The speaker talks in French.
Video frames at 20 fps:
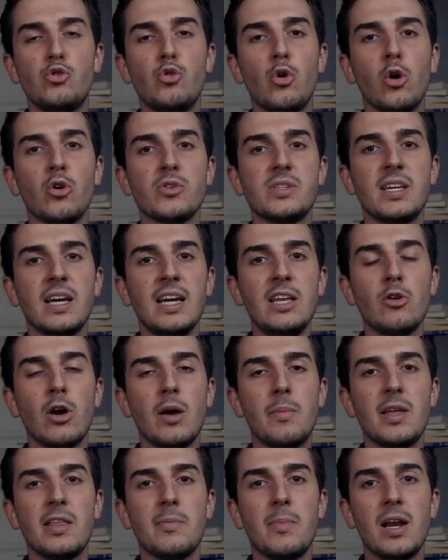tueur en série ne
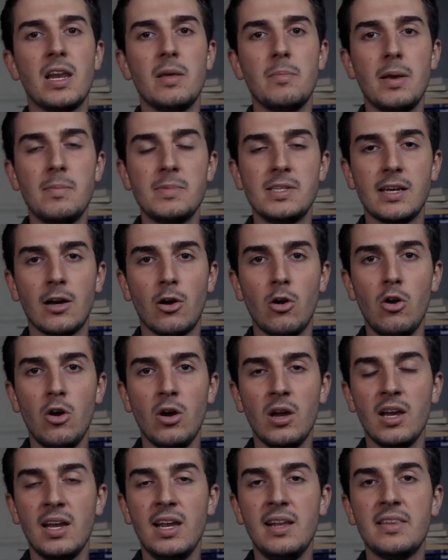répète pas les mêmes
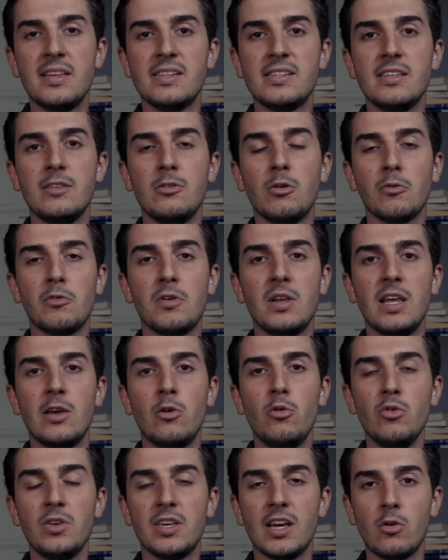erreurs, il décide d'enfiler
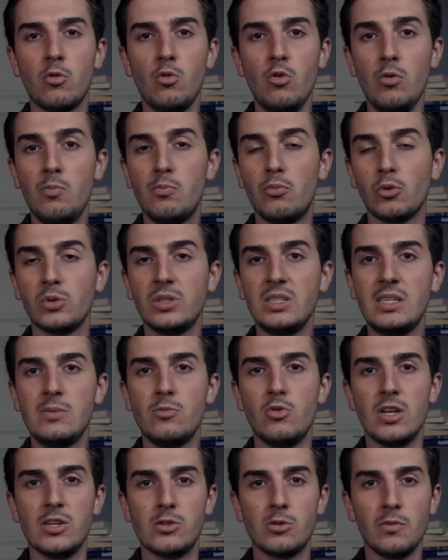une cagoule pour
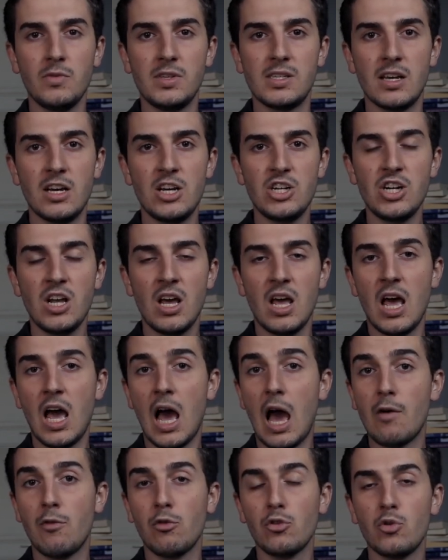dissimuler son visage
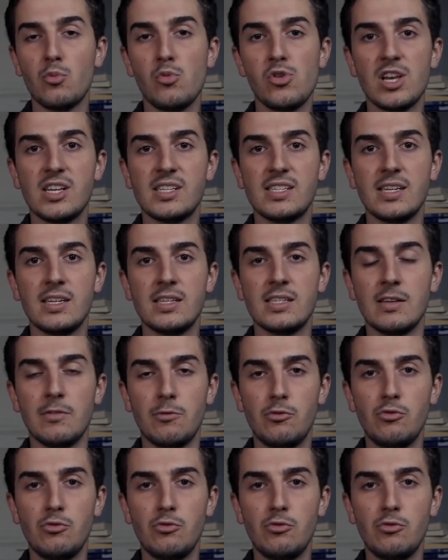avant de menacer ses